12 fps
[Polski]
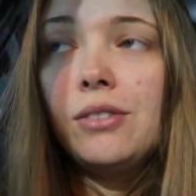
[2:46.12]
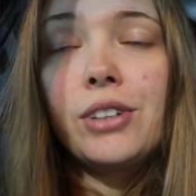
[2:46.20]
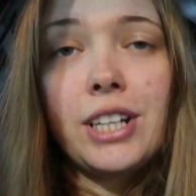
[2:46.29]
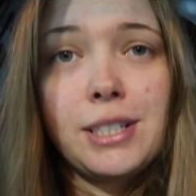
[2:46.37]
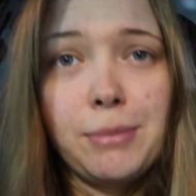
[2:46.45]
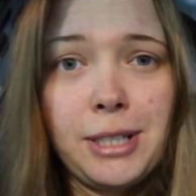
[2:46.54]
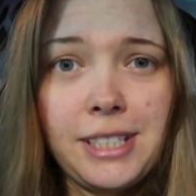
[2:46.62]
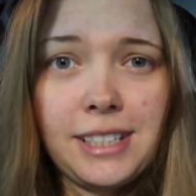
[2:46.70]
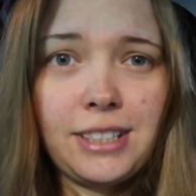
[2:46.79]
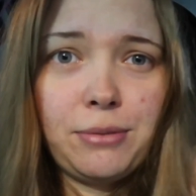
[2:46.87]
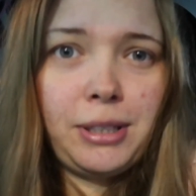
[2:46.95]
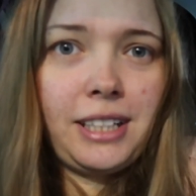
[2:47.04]
W każdym razie
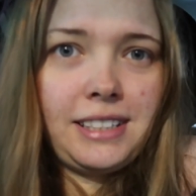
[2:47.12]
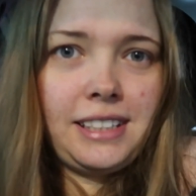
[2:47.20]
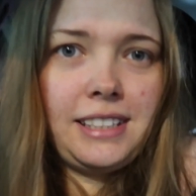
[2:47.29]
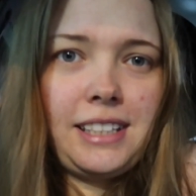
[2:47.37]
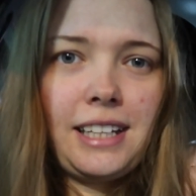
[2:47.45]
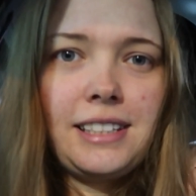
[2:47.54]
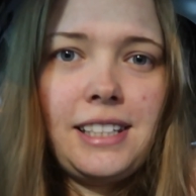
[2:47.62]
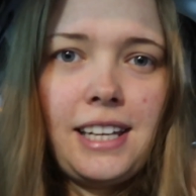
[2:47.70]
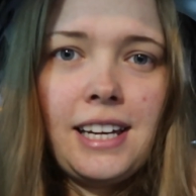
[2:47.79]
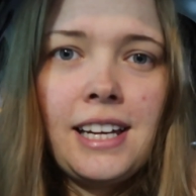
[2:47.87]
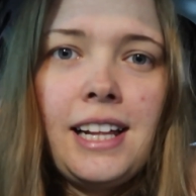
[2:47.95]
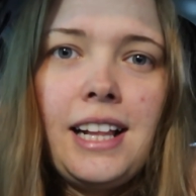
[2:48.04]
jesteśmy teraz na
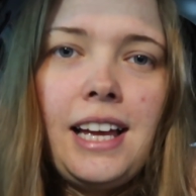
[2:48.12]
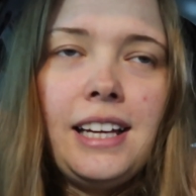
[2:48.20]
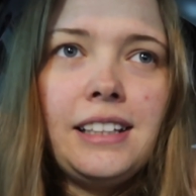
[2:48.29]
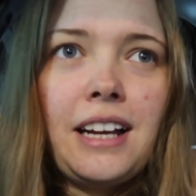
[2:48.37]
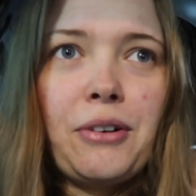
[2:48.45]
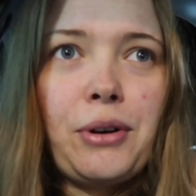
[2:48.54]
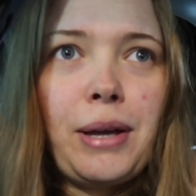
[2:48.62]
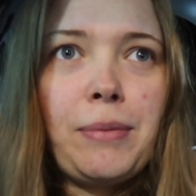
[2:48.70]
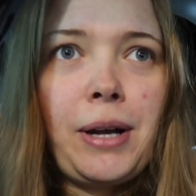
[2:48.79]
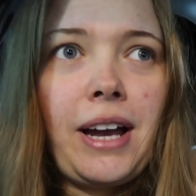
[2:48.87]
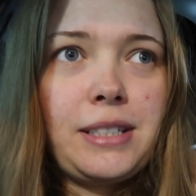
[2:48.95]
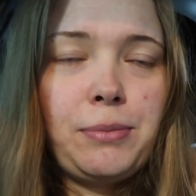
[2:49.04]
stacji,
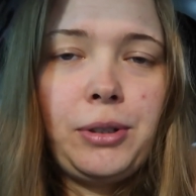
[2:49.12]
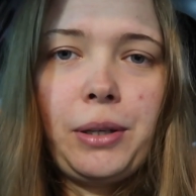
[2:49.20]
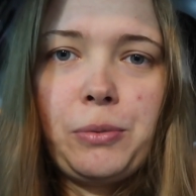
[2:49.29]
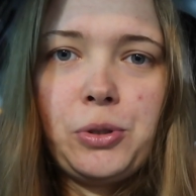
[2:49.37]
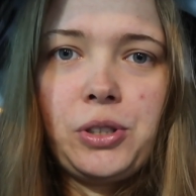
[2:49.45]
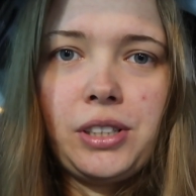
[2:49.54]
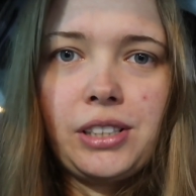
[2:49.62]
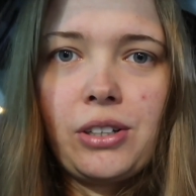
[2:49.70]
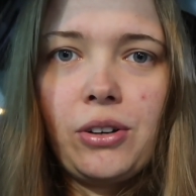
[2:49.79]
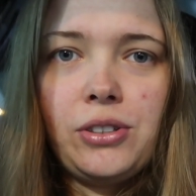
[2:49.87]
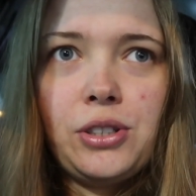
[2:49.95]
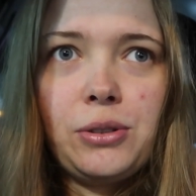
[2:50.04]
tankujemy gaz, bo nam już się
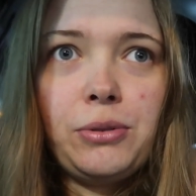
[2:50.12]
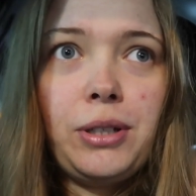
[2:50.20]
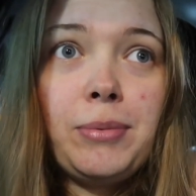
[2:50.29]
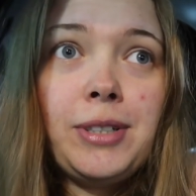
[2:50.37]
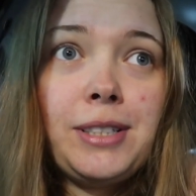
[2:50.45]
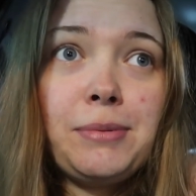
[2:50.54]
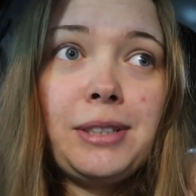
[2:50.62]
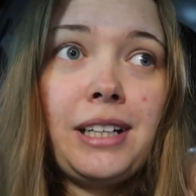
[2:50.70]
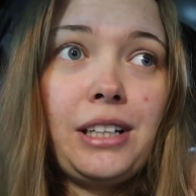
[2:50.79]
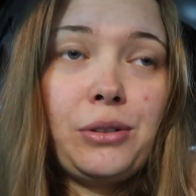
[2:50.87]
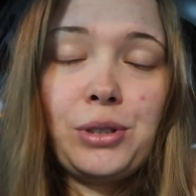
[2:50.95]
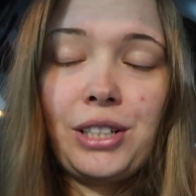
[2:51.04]
skończył i będziemy
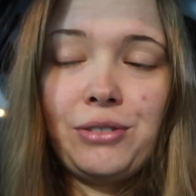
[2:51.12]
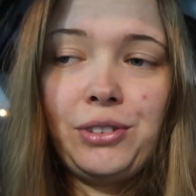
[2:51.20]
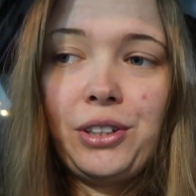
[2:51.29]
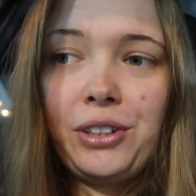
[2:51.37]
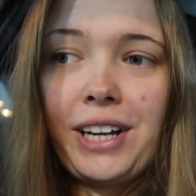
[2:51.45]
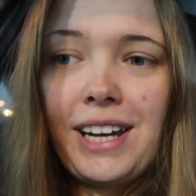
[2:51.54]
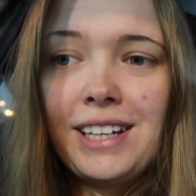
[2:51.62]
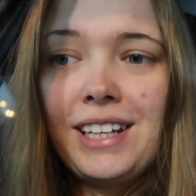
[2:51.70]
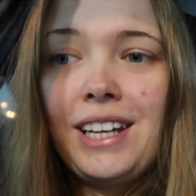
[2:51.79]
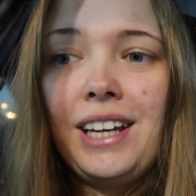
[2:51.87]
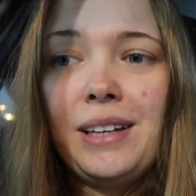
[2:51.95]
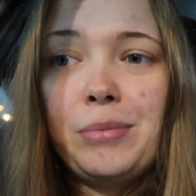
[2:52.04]
dalej ruszać w drogę.
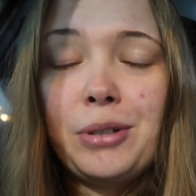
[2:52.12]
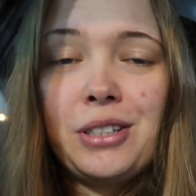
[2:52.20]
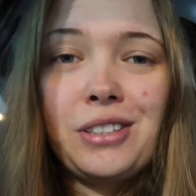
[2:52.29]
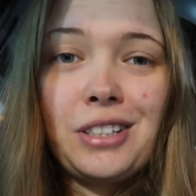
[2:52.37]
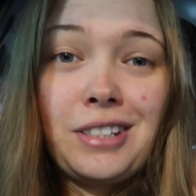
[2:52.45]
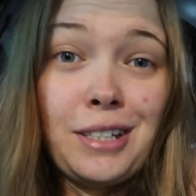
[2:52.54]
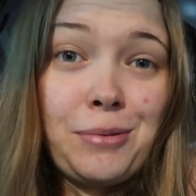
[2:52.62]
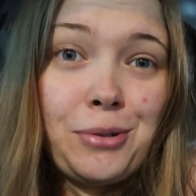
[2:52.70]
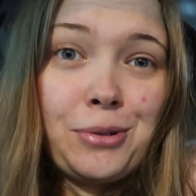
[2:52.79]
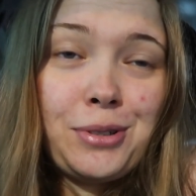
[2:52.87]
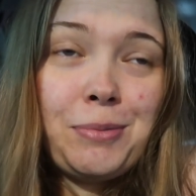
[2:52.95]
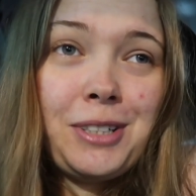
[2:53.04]
Póki co jesteśmy
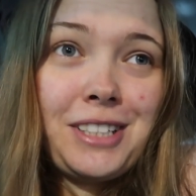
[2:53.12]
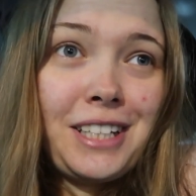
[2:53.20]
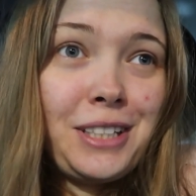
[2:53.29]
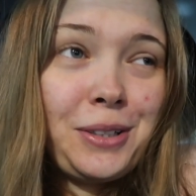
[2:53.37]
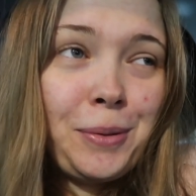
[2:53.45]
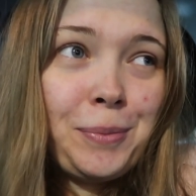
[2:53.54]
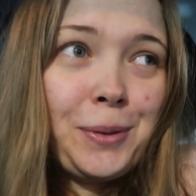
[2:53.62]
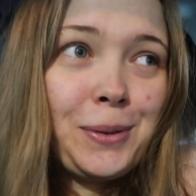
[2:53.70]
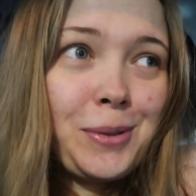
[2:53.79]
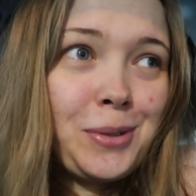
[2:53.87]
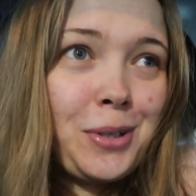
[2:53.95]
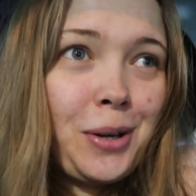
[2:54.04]
już zmęczeni tą
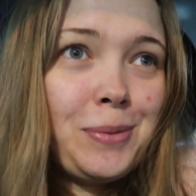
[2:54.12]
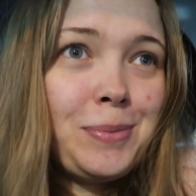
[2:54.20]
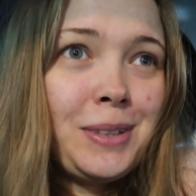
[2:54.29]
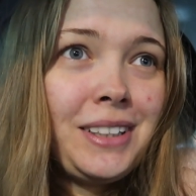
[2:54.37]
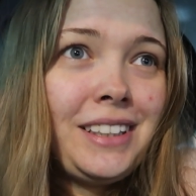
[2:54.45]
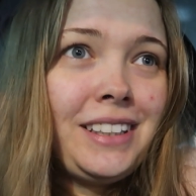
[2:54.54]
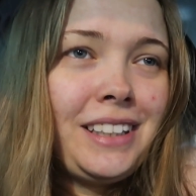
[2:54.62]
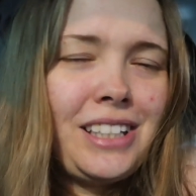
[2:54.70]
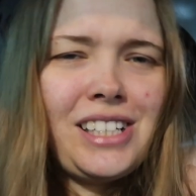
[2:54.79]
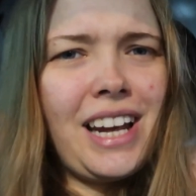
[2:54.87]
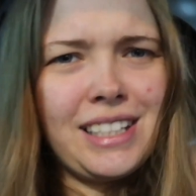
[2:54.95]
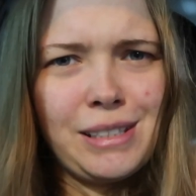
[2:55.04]
podróżą.
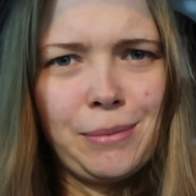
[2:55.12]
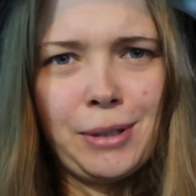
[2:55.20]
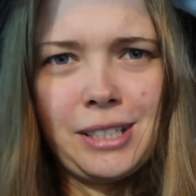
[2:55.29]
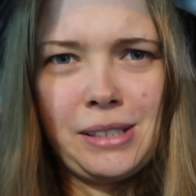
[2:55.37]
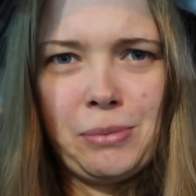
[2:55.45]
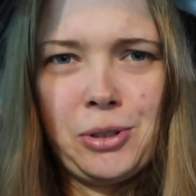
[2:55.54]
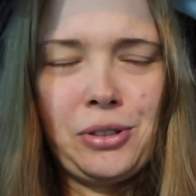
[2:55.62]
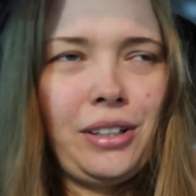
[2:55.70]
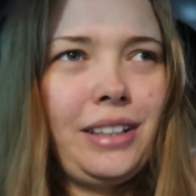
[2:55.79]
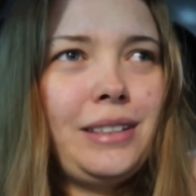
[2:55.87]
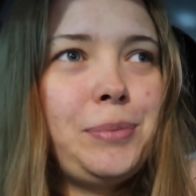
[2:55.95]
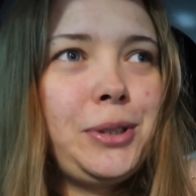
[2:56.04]
Znaczy ja jestem bardziej
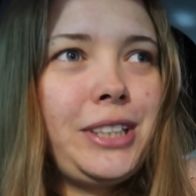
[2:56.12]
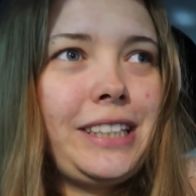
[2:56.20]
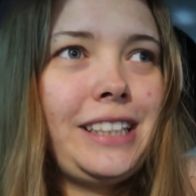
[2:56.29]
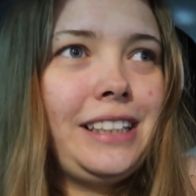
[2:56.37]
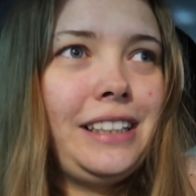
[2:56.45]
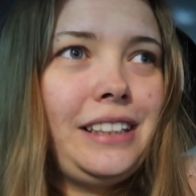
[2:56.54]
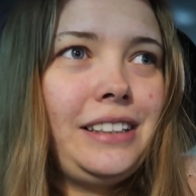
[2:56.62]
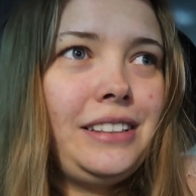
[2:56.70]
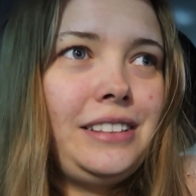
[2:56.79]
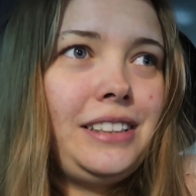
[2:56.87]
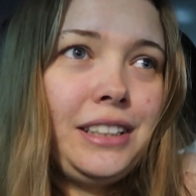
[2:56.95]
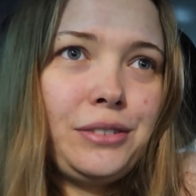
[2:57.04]
zmęczona, tam Piotrek e,
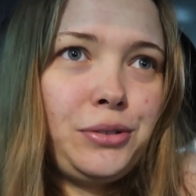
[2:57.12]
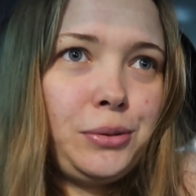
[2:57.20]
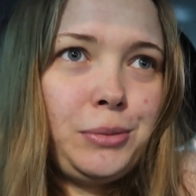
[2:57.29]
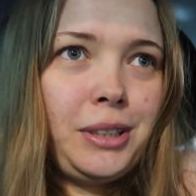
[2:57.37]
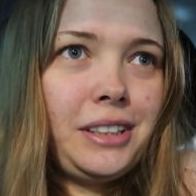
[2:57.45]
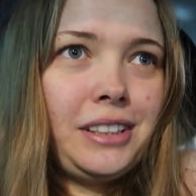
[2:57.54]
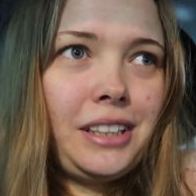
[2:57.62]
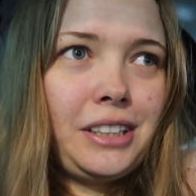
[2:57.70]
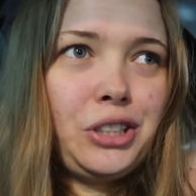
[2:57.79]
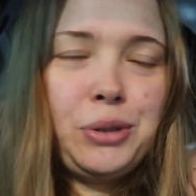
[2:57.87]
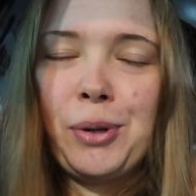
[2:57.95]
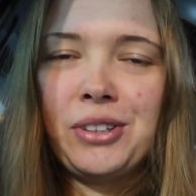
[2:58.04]
nie jest w sumie
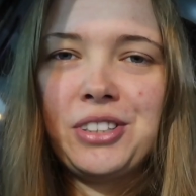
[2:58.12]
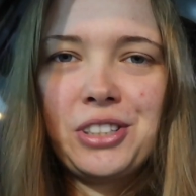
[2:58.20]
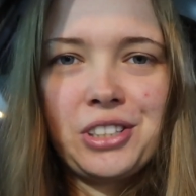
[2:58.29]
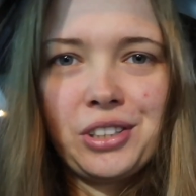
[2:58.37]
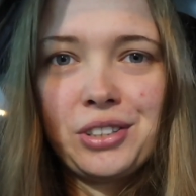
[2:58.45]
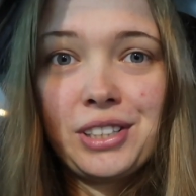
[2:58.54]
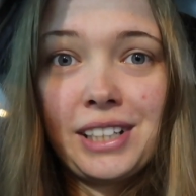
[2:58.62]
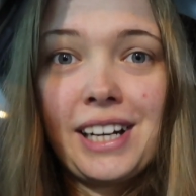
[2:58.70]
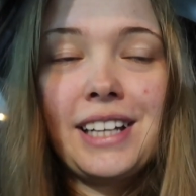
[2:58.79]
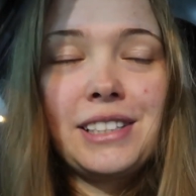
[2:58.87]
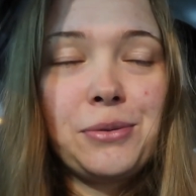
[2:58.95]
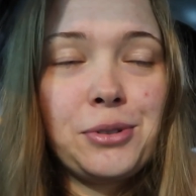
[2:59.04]
jakiś śpiący czy coś, ale
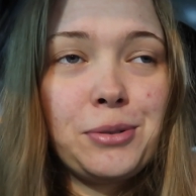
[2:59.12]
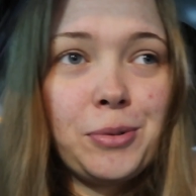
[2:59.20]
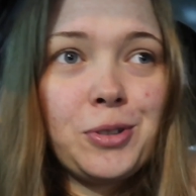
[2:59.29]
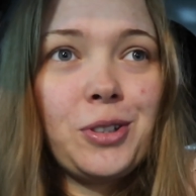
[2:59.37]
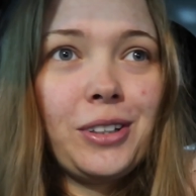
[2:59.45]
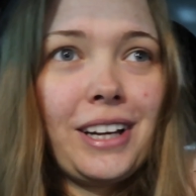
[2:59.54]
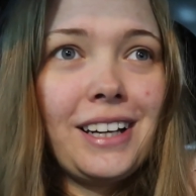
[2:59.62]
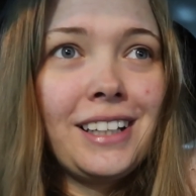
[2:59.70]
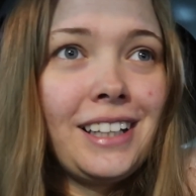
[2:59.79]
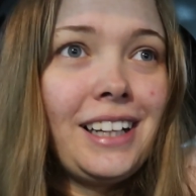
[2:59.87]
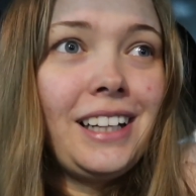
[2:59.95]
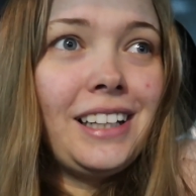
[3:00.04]
ja jestem już zmęczona
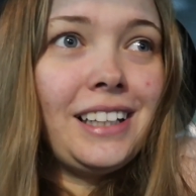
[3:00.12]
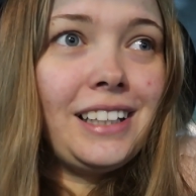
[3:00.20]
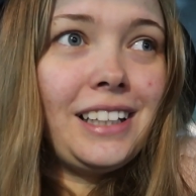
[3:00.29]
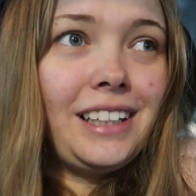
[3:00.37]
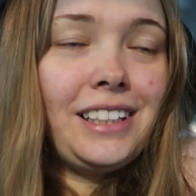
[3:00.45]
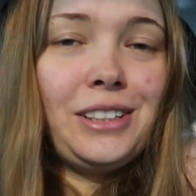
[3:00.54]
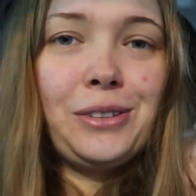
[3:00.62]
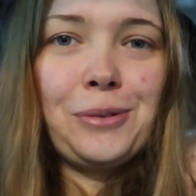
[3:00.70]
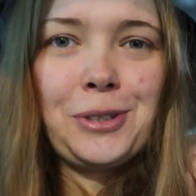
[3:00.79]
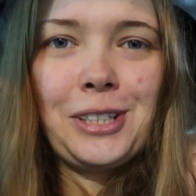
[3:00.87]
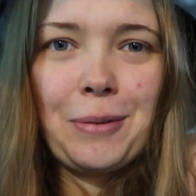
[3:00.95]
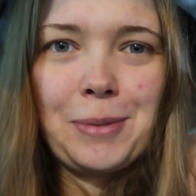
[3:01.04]
e, i
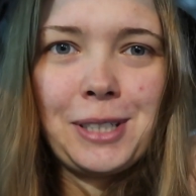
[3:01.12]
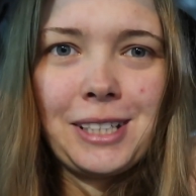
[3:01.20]
nudzi nam